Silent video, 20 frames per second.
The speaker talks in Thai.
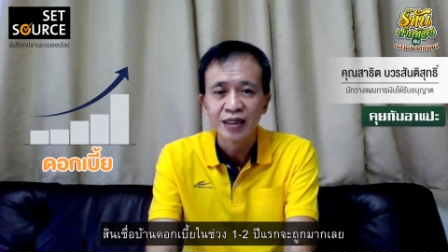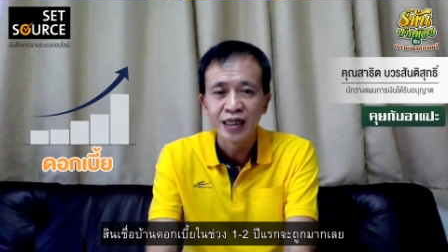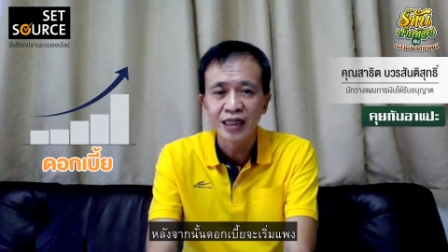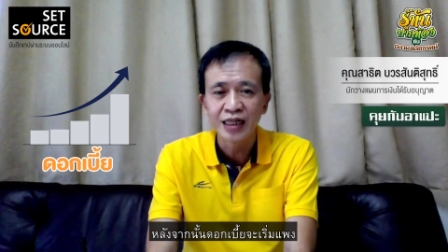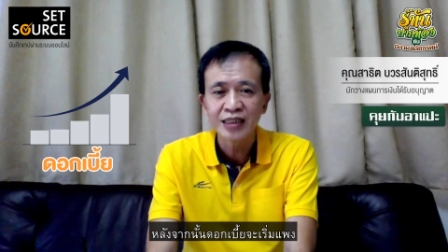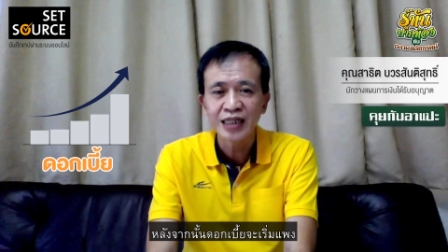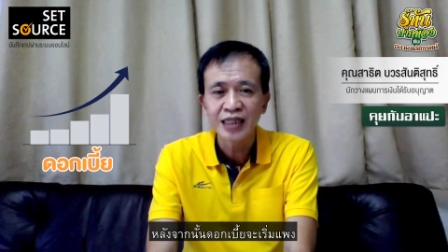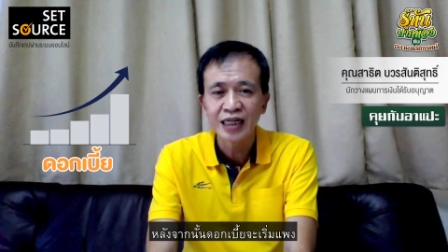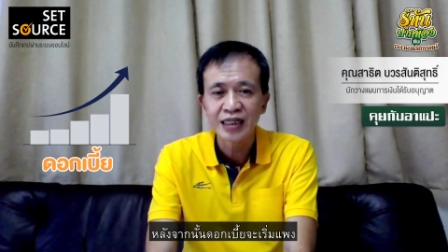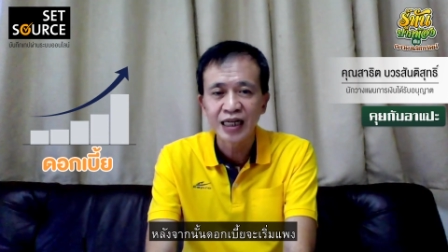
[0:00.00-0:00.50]
หลั
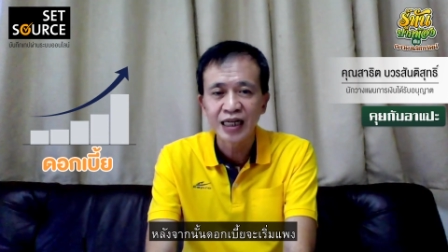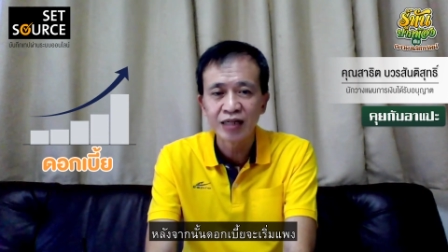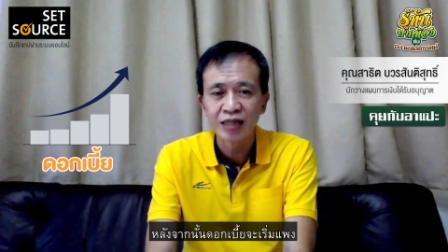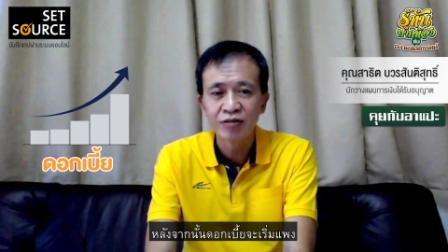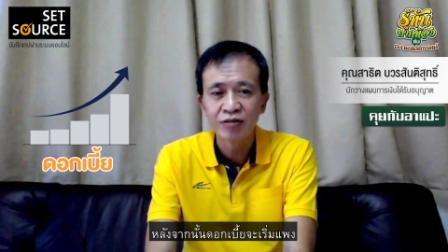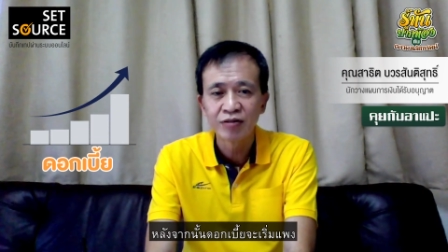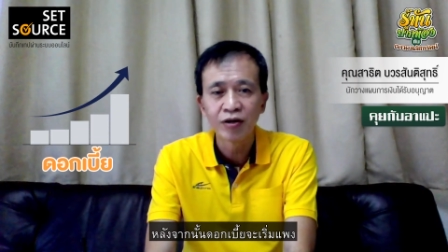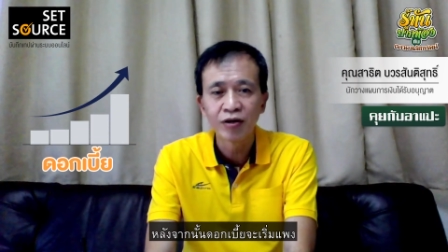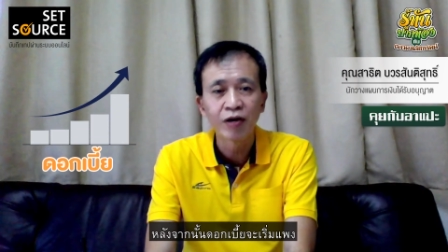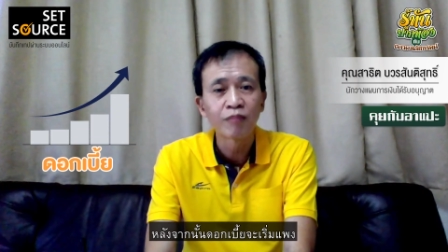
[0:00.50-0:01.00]
งจากนั้น
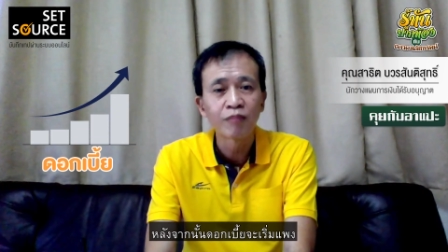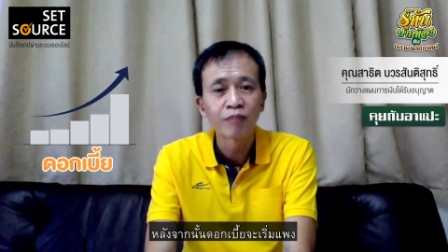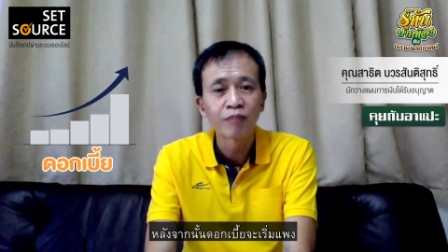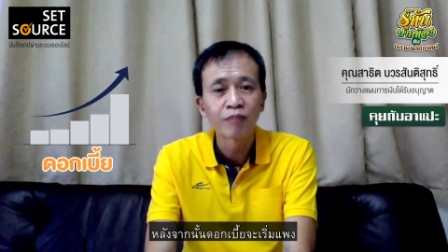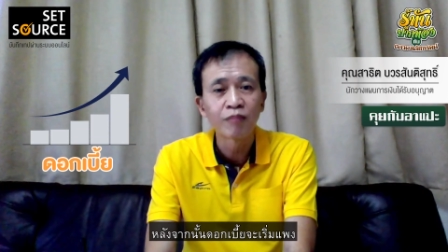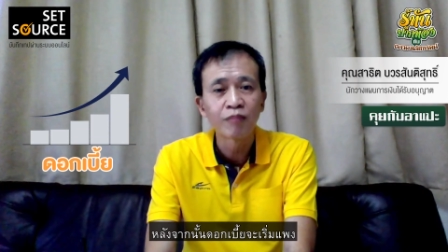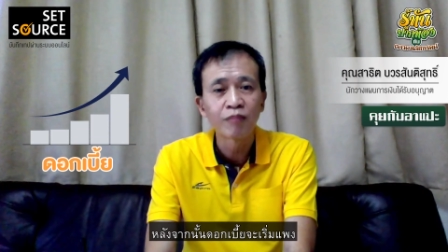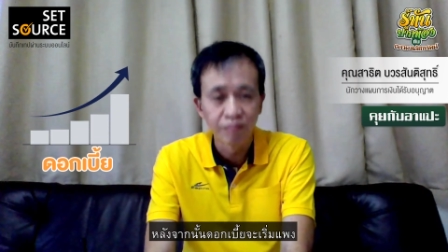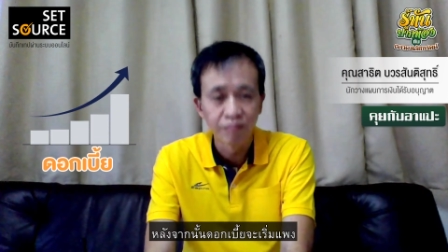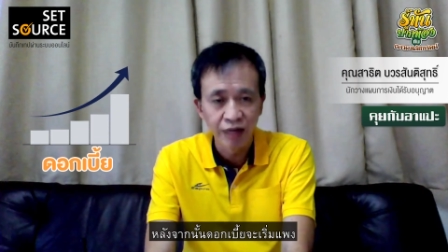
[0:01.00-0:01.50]
ดอกเบี้
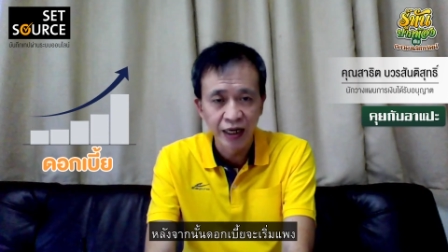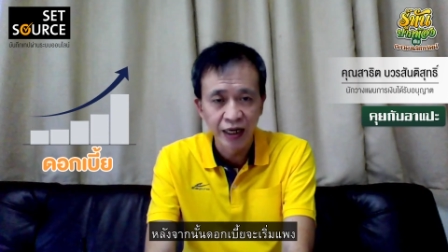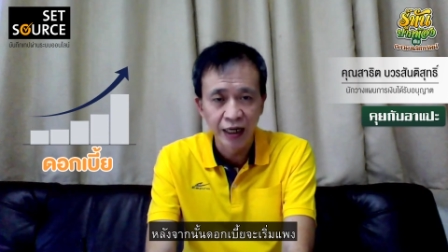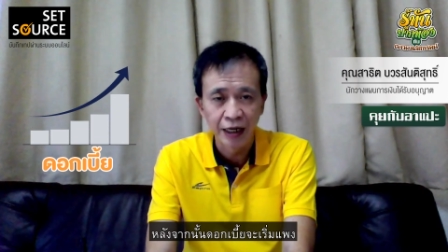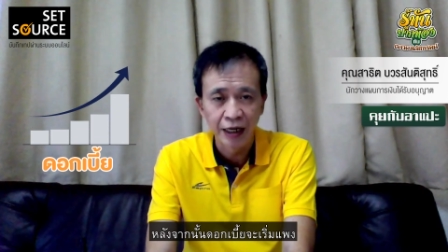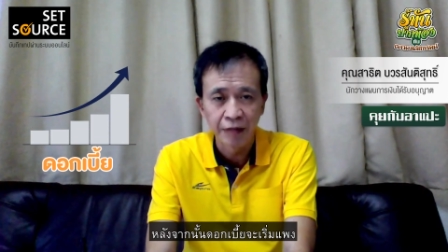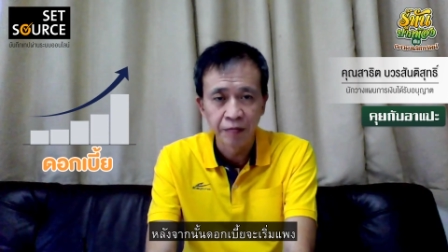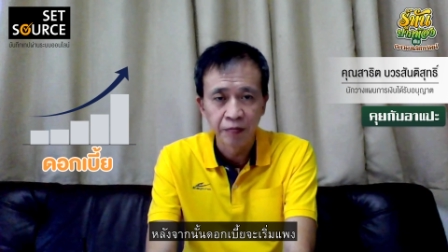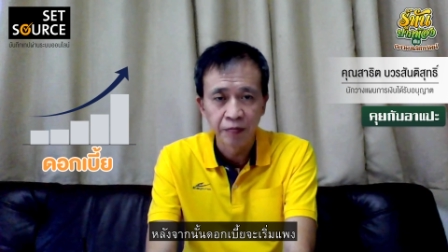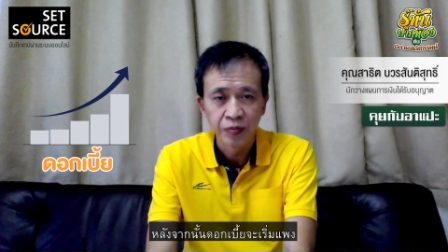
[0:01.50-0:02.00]
ยจะเริ่ม
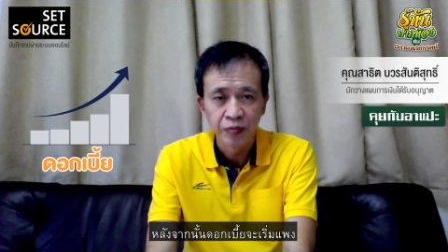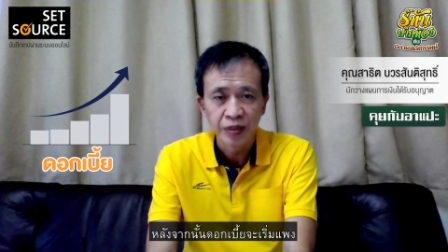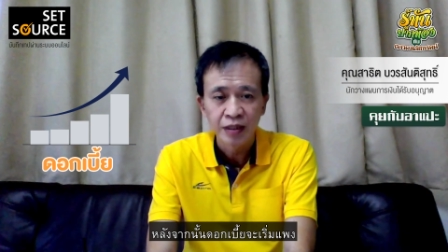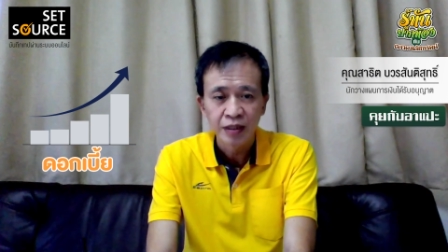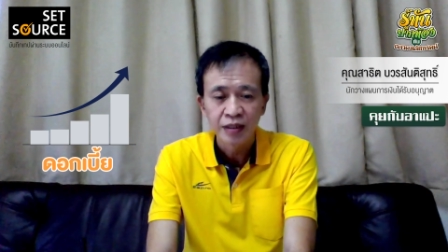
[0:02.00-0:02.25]
แพง